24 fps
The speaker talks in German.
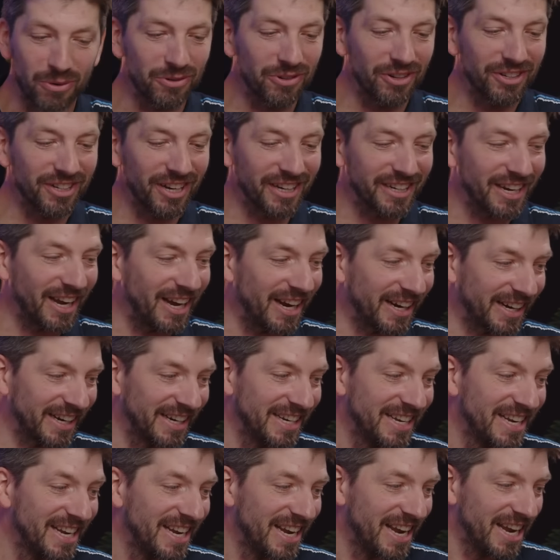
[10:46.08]
und runter tragen.
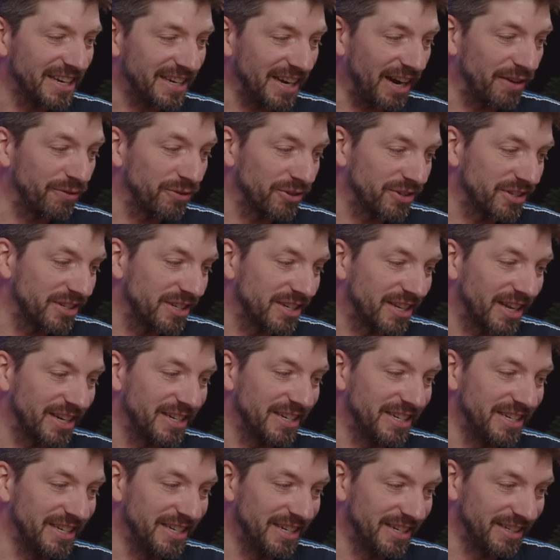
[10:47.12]
Dafür sind dann
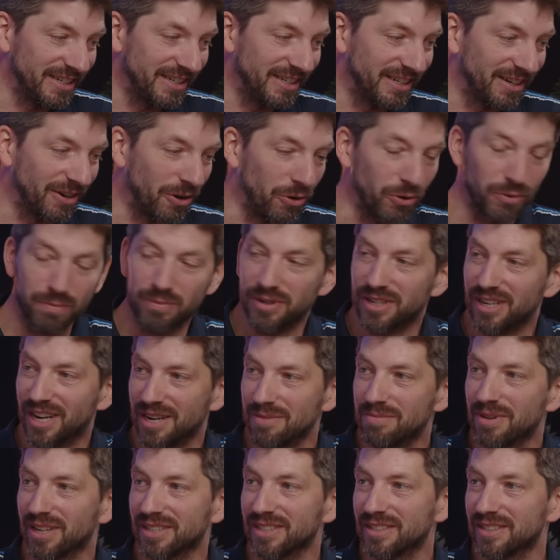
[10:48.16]
die äh,
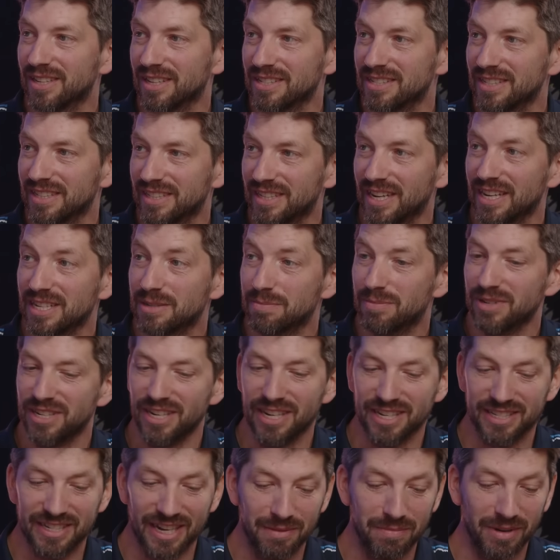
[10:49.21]
Rotpedalplatten, tatsächlich
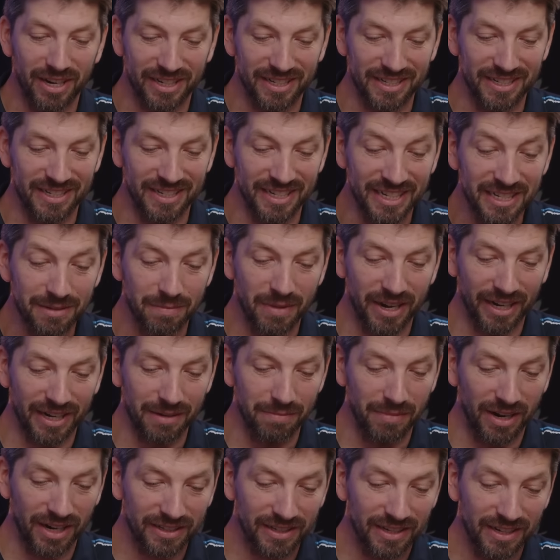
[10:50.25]
SPDSL-Platten, nicht mehr
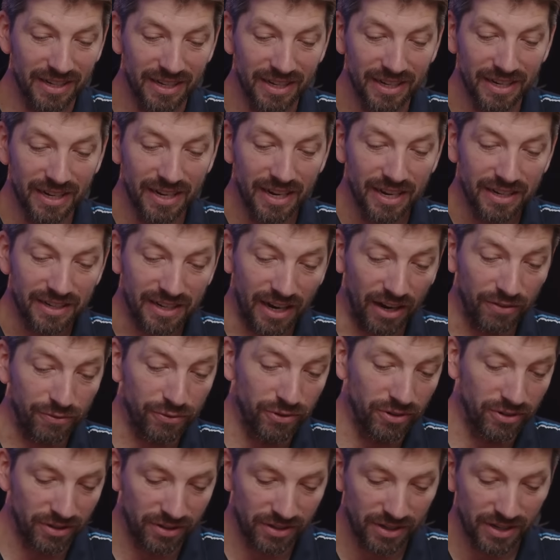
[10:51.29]
gemacht.
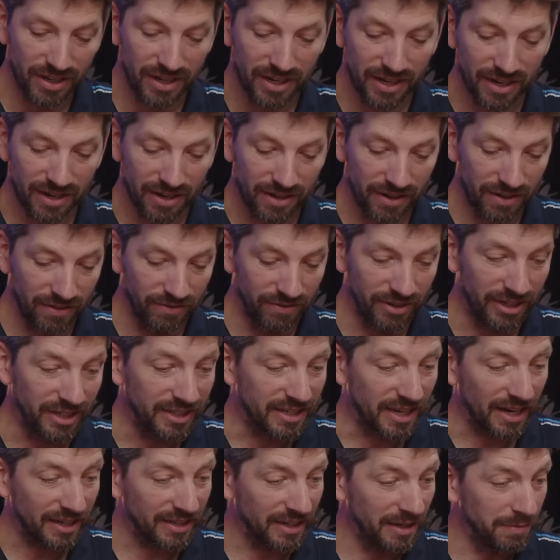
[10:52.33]
Dafür, wie
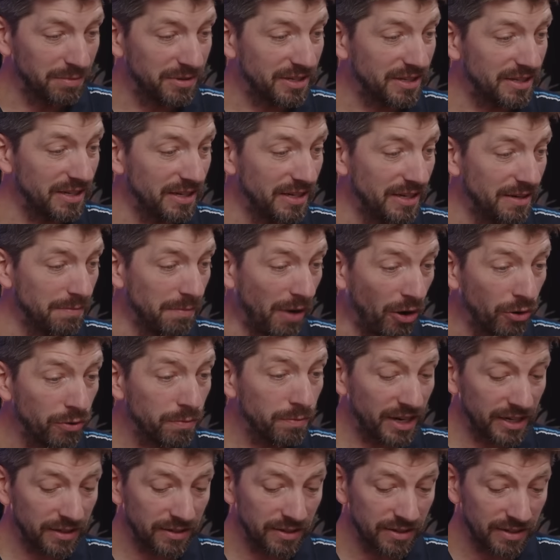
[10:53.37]
gesagt, gibt es die
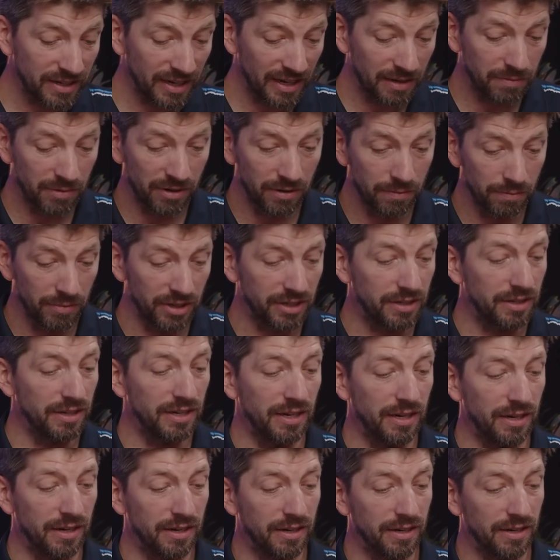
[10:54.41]
Mountainbike-Systeme mit
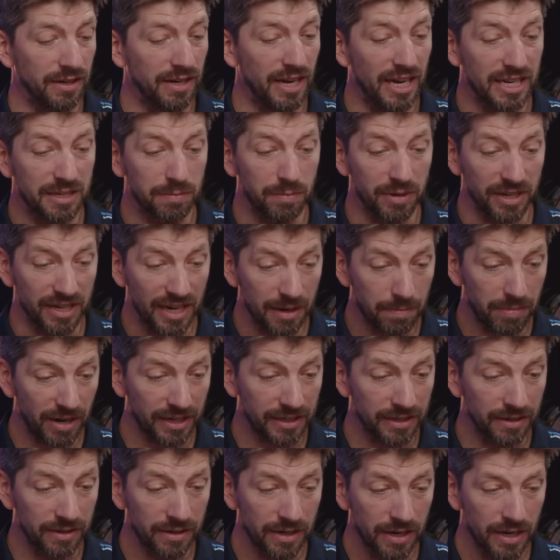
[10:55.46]
den
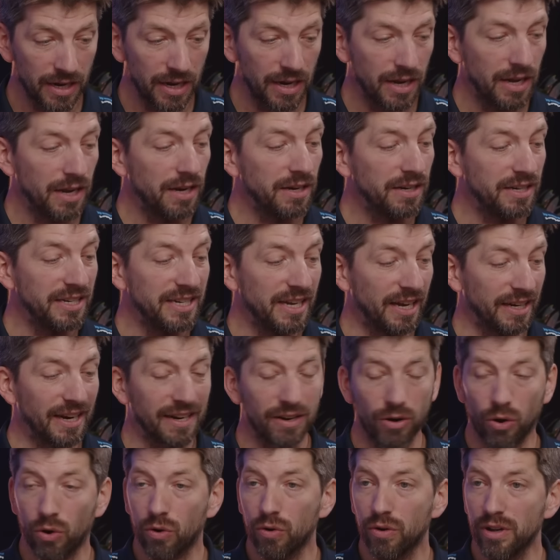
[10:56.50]
SPD-Platten die ja
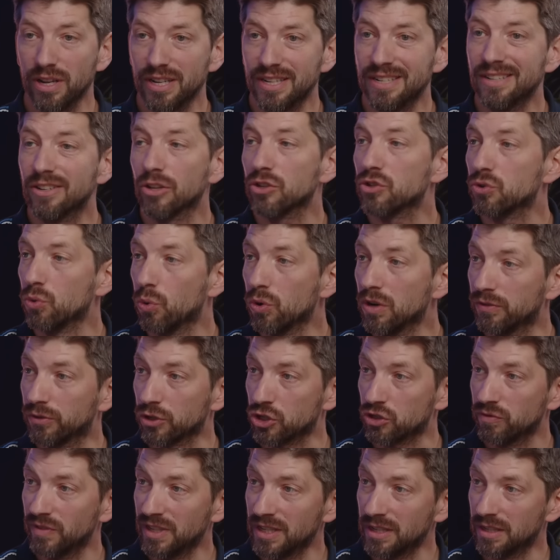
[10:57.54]
dann auch in der Sohle
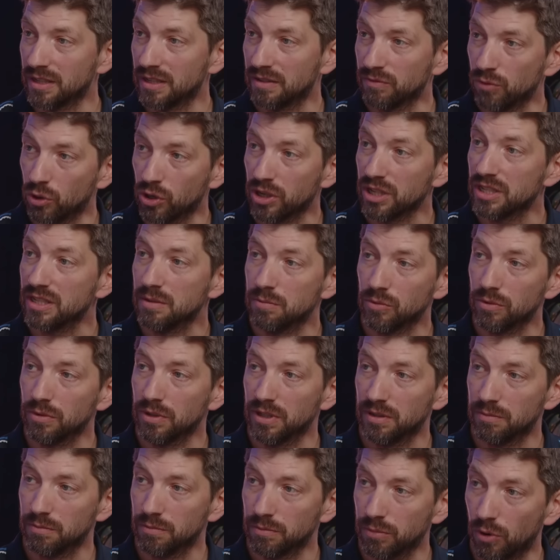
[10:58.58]
verschwinden, wirklich im,
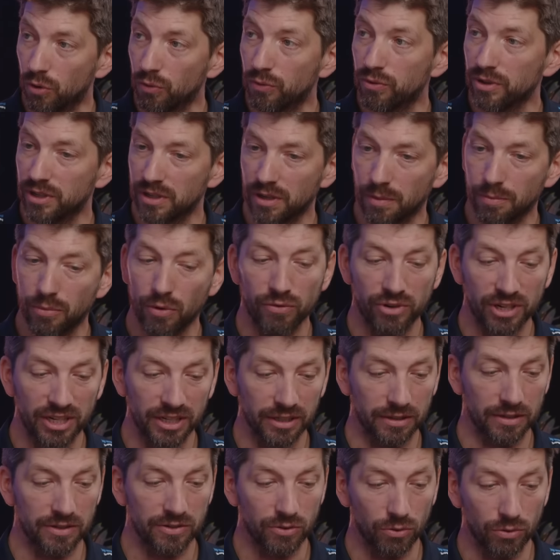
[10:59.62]
im in der
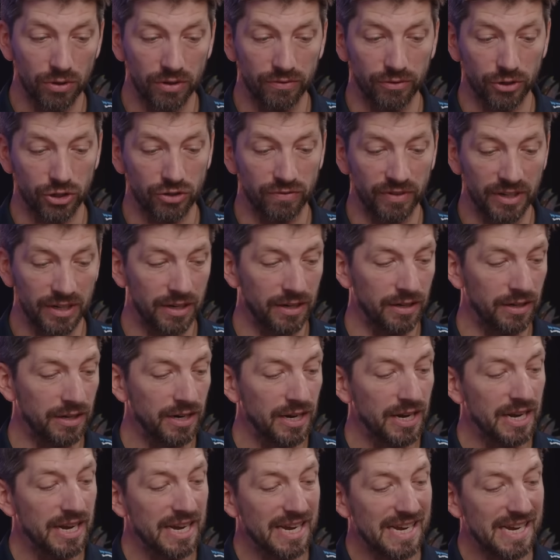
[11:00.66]
profilierten Sohle verschwinden.